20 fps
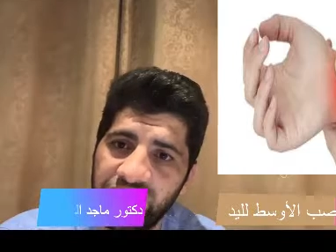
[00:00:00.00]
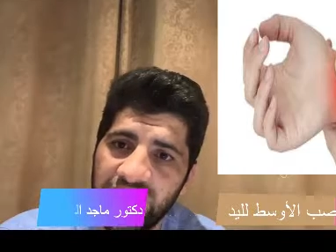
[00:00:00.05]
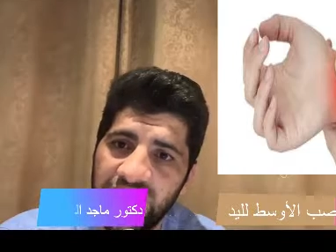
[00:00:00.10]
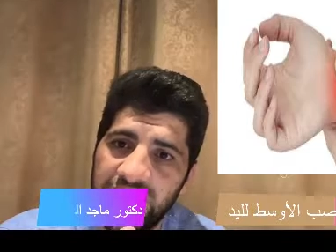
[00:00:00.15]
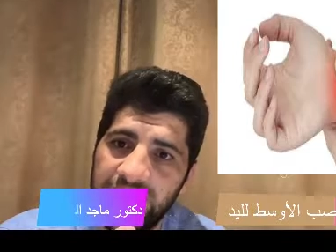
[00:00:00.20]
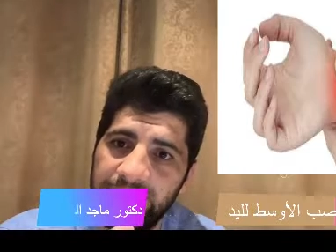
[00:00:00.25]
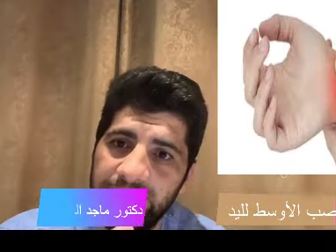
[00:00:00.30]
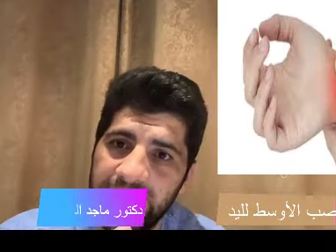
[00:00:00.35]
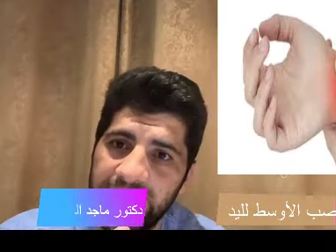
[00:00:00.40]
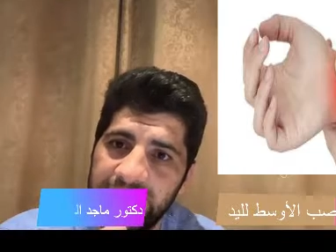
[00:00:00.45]

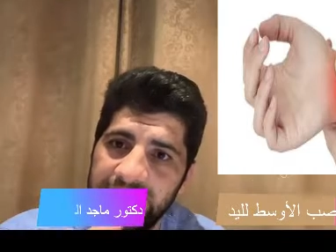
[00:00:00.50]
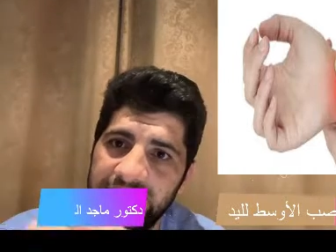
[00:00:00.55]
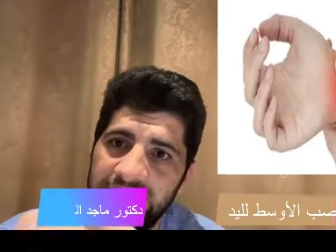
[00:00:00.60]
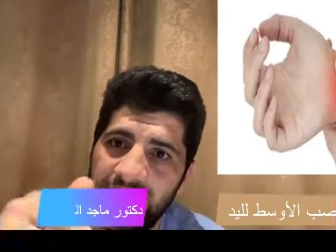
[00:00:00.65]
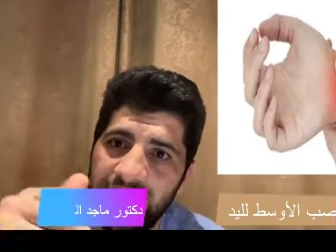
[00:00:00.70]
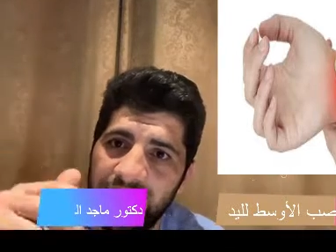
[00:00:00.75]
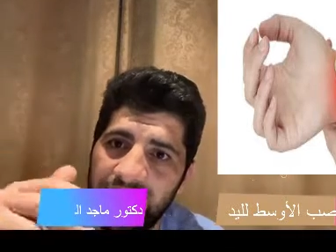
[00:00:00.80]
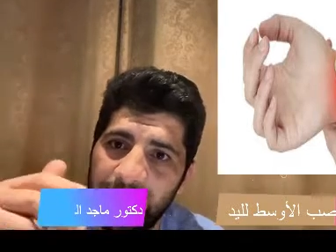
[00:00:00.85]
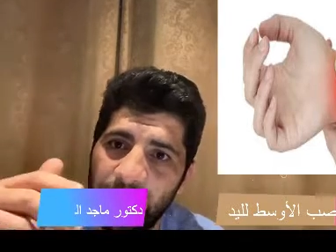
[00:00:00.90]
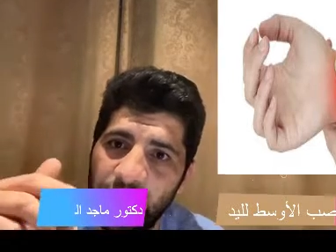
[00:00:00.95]

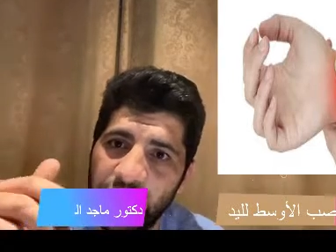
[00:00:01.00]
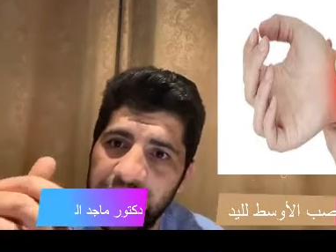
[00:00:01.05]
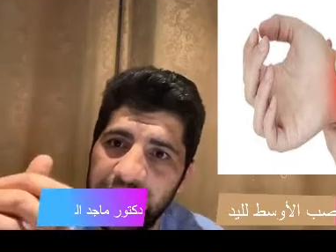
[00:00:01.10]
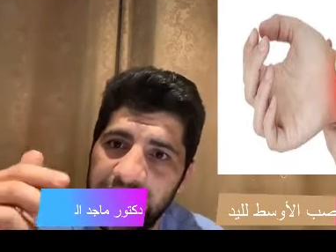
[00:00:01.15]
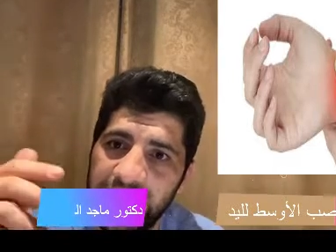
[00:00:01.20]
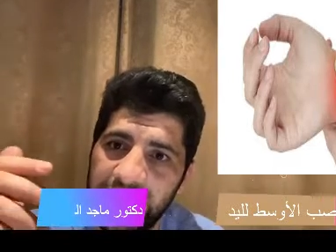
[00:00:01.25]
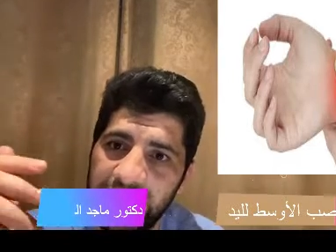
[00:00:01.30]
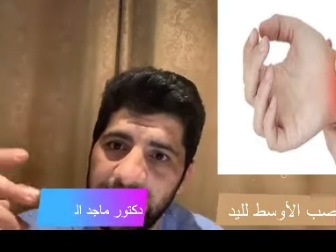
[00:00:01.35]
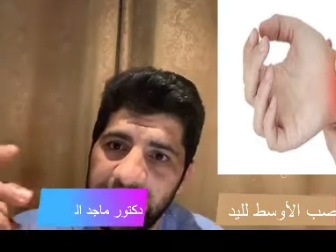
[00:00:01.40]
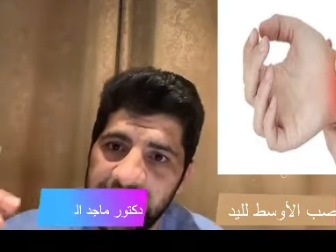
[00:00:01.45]
المخده فممكن
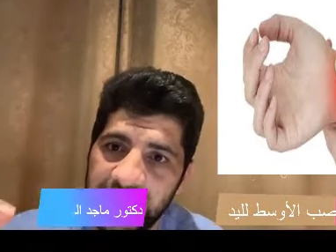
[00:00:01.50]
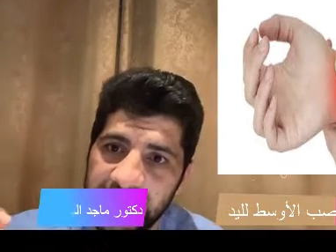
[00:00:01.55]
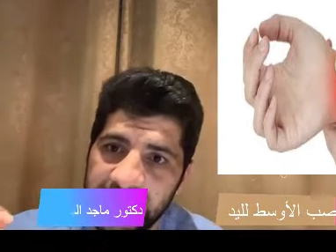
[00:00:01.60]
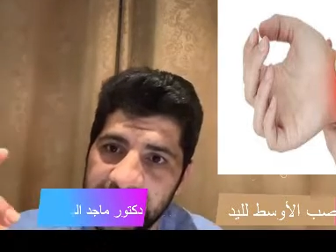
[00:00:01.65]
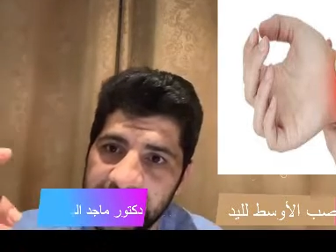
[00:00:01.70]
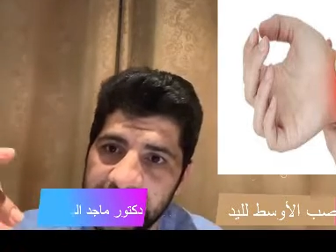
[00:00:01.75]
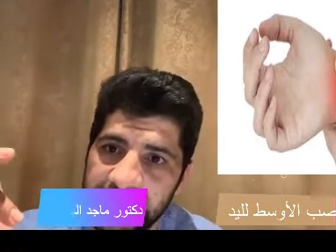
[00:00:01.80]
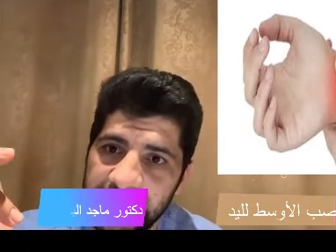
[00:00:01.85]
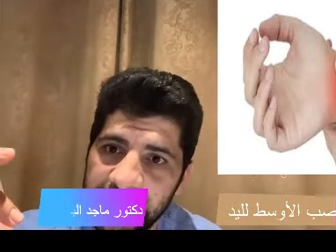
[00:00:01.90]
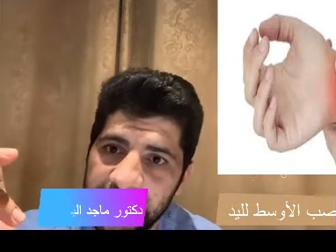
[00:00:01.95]
الالم
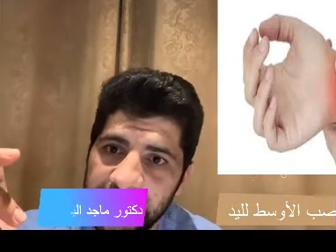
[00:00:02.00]
يتحسن